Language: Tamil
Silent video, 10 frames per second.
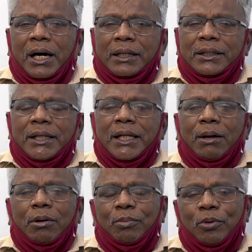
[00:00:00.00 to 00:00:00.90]
அருந்ததியர்
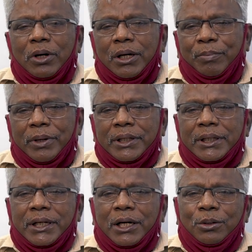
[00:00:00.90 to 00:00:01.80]
அமைப்புகளுடைய
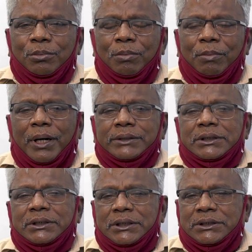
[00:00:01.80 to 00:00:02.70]
பிரதிநிதிகளும்
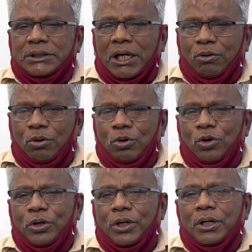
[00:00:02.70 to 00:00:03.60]
மார்க்சிஸ்ட் கட்சி
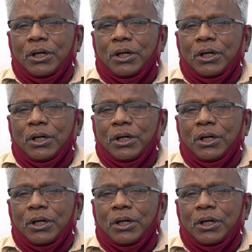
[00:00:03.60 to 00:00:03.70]
தலைவர்களோடு